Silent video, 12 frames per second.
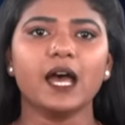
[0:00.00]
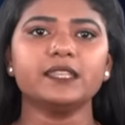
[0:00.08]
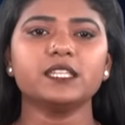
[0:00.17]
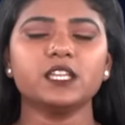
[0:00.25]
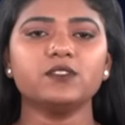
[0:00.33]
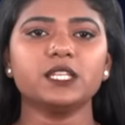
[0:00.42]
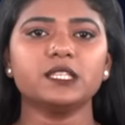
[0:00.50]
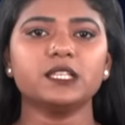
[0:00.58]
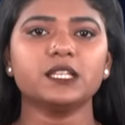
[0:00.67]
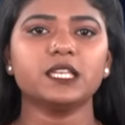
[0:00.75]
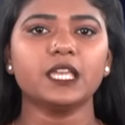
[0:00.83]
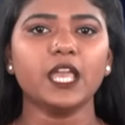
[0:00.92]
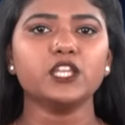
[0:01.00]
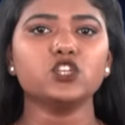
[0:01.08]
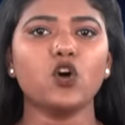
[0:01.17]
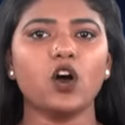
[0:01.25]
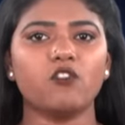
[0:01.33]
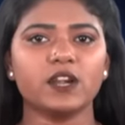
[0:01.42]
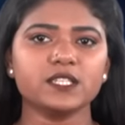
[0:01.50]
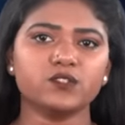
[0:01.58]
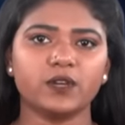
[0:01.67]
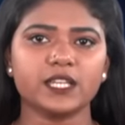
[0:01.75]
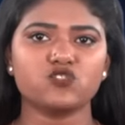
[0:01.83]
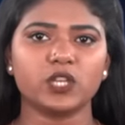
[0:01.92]
అందుకే వీరిద్దరికీ ఎన్నో అవార్డ్స్
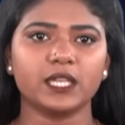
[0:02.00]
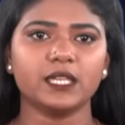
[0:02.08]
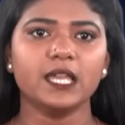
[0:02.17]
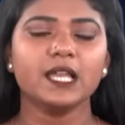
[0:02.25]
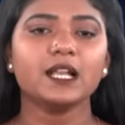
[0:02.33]
వరించాయి